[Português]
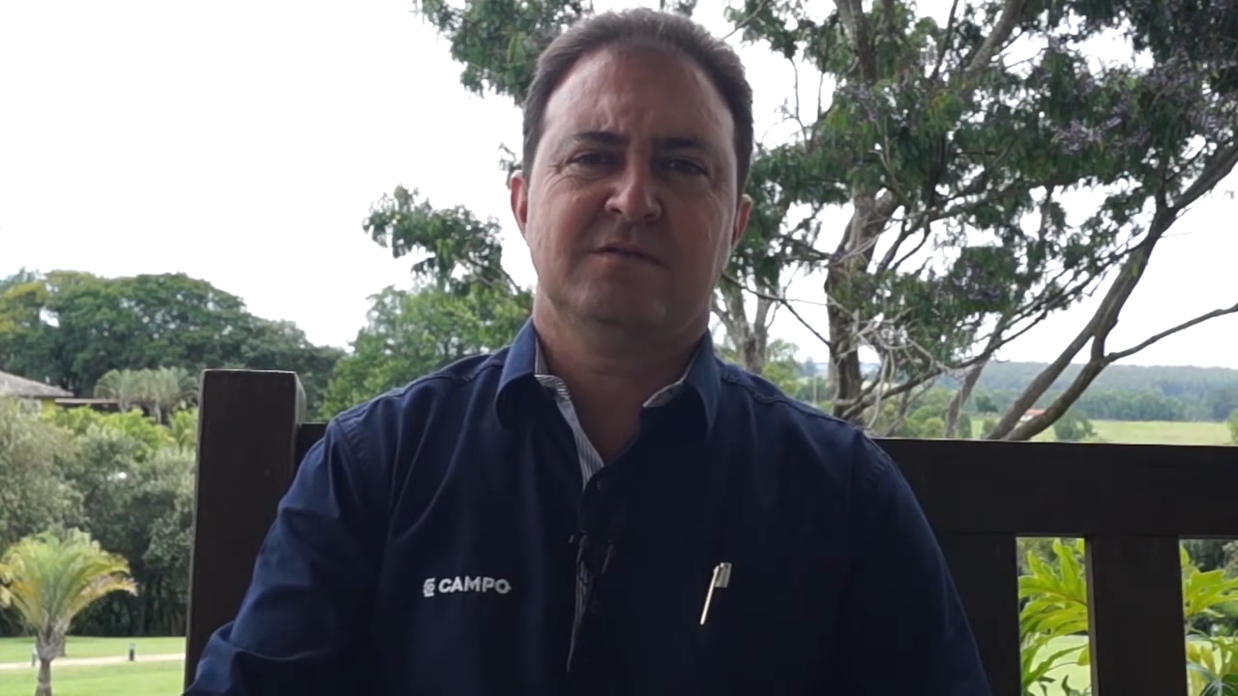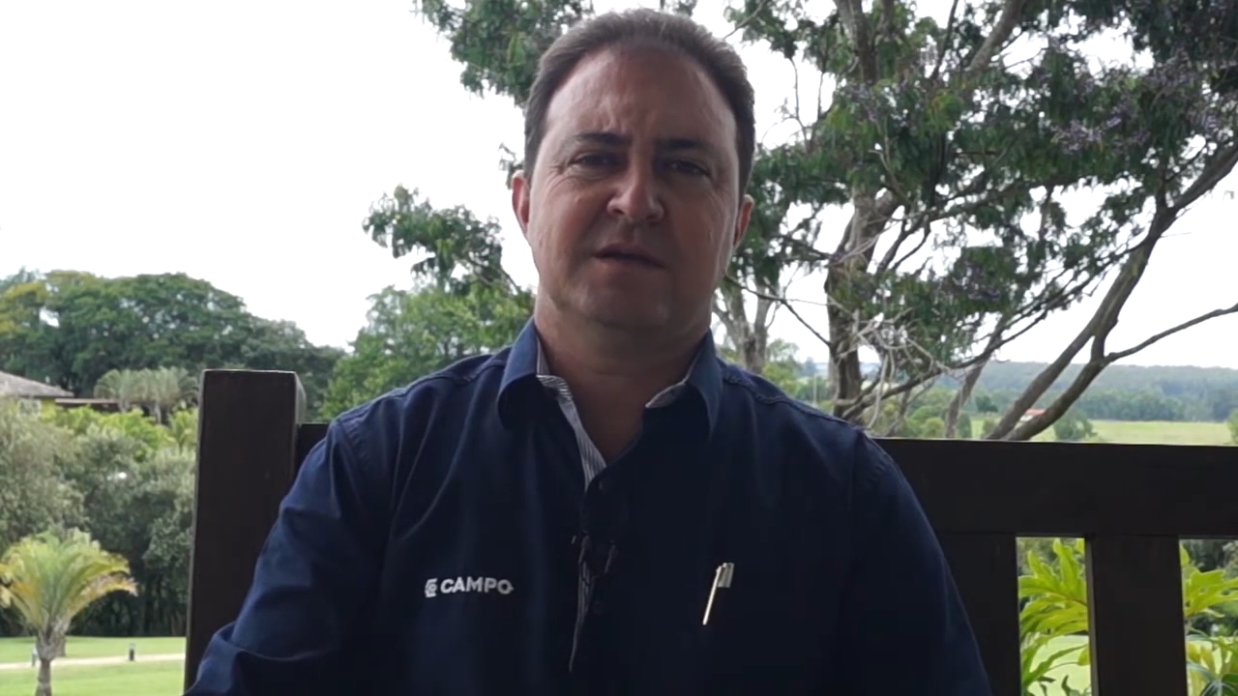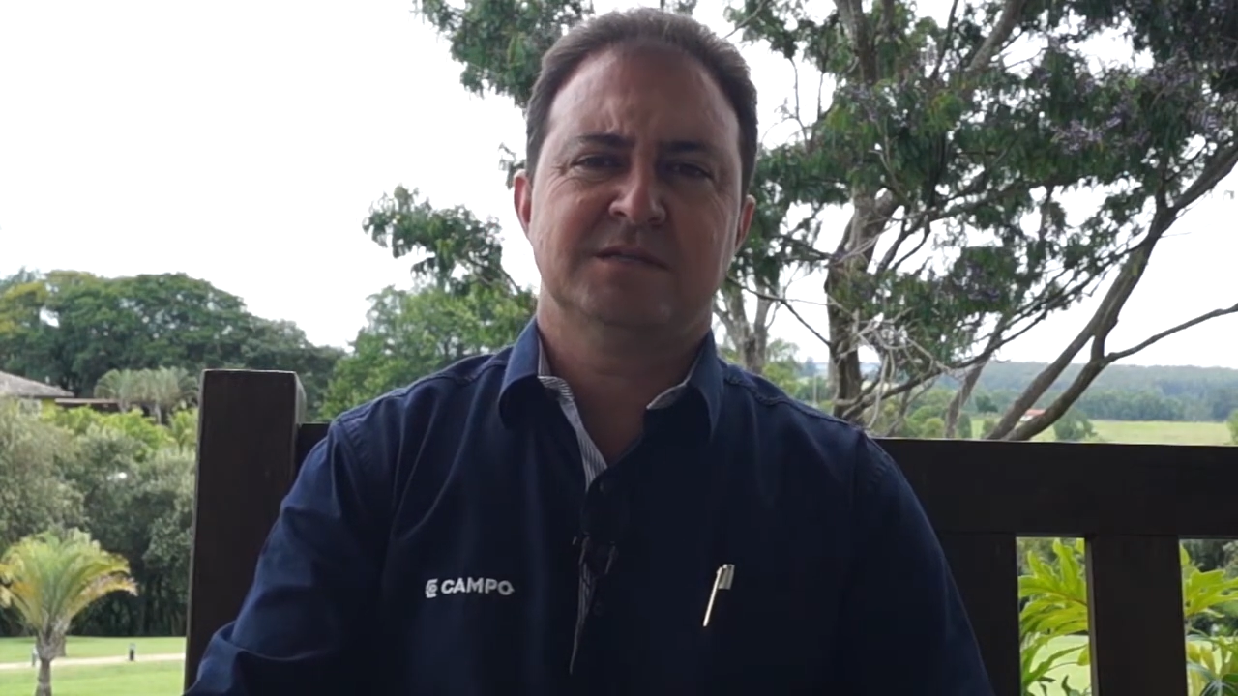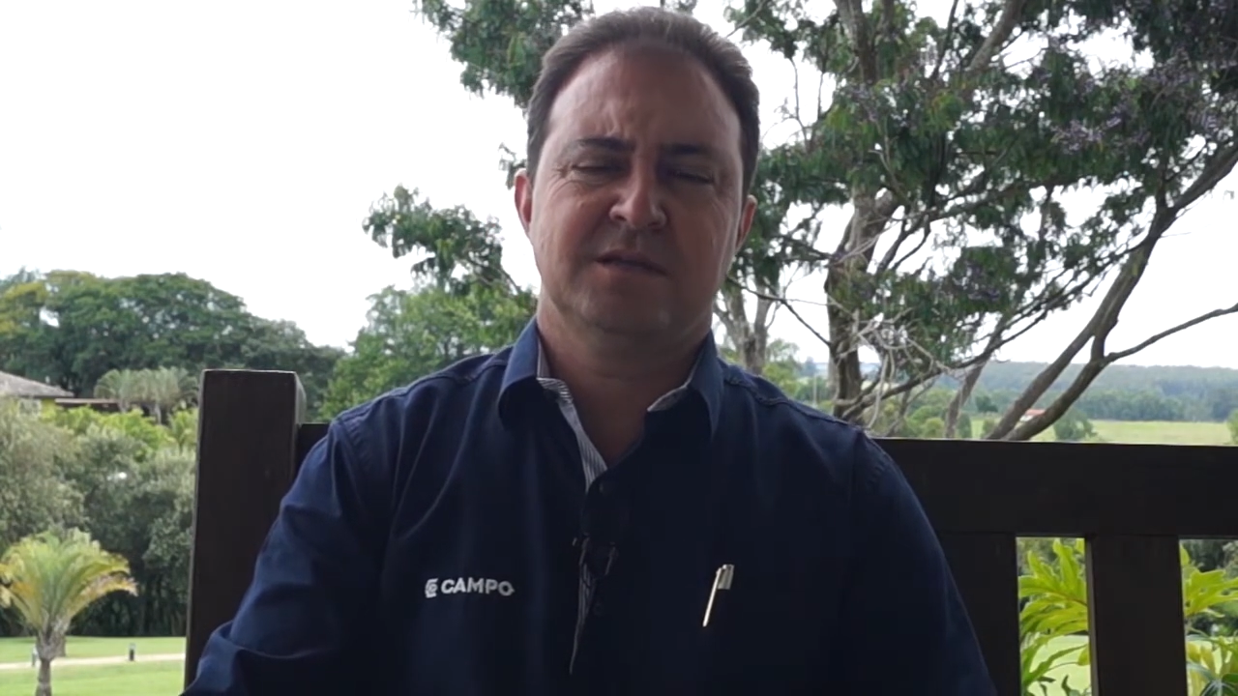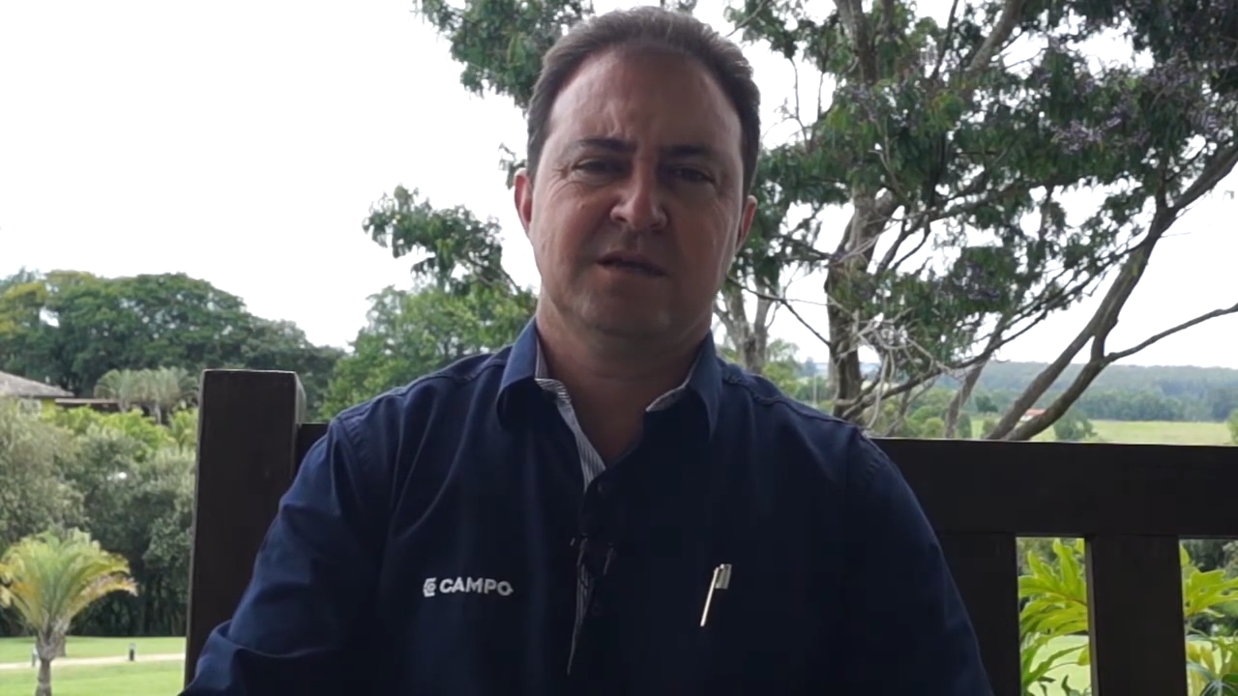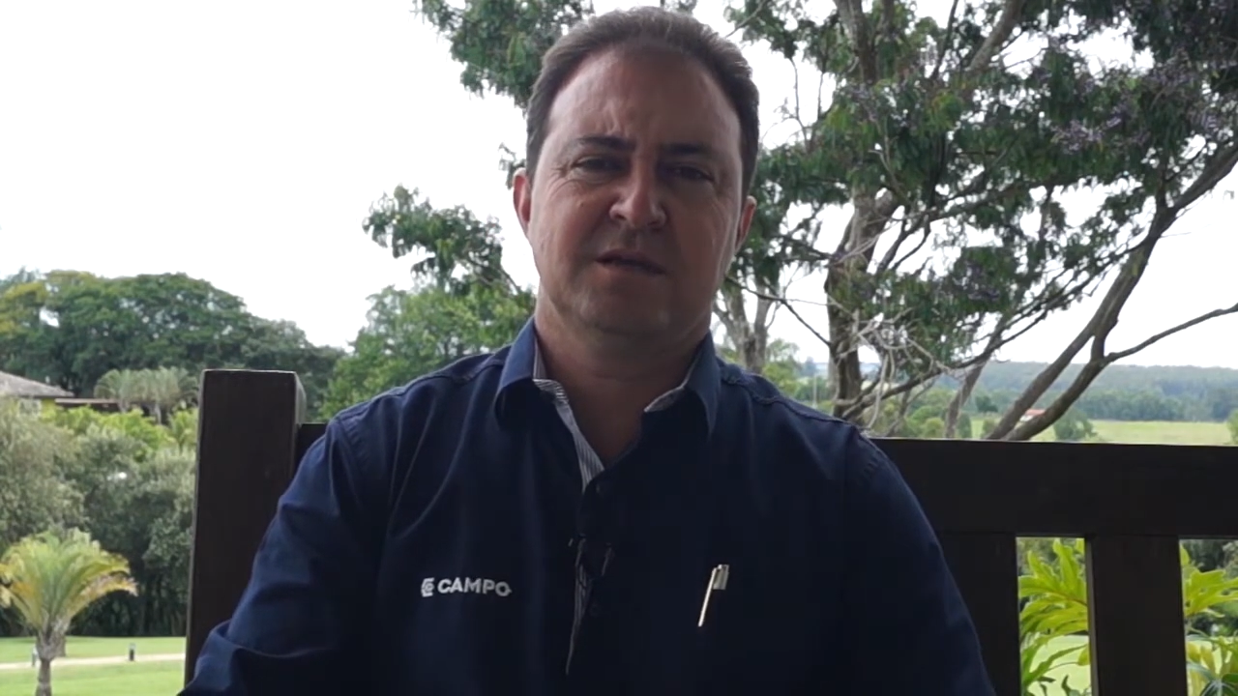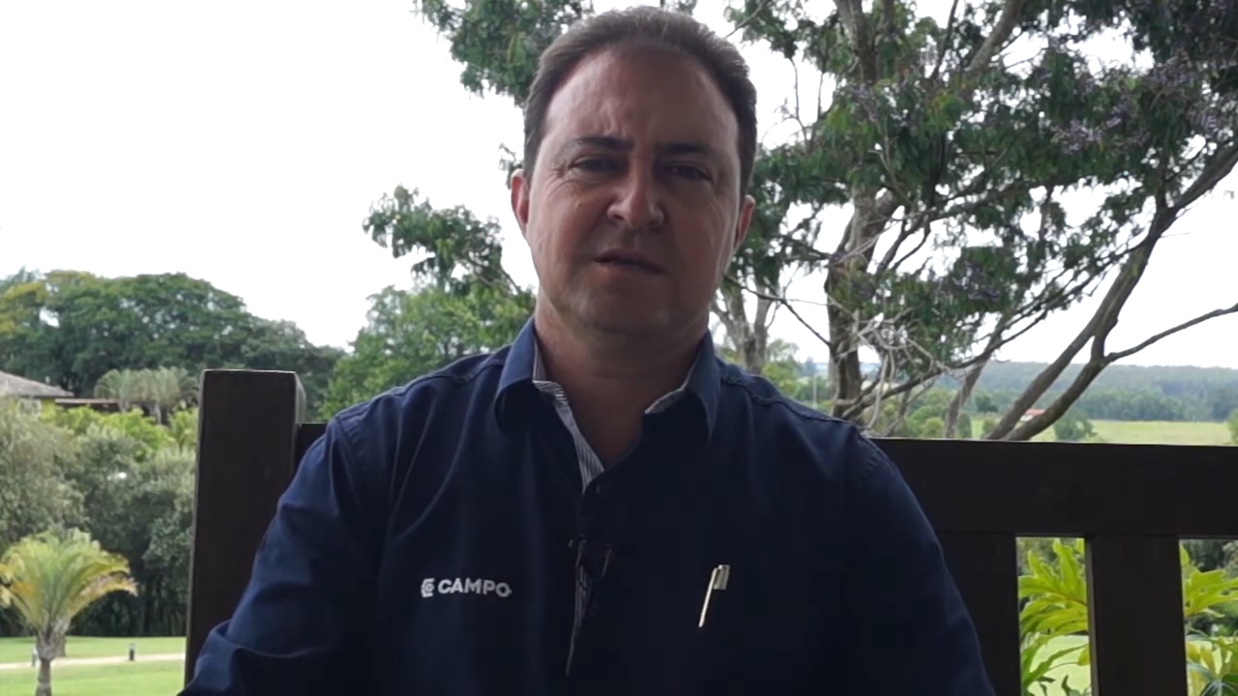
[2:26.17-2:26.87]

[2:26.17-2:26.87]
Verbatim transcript: fazendas que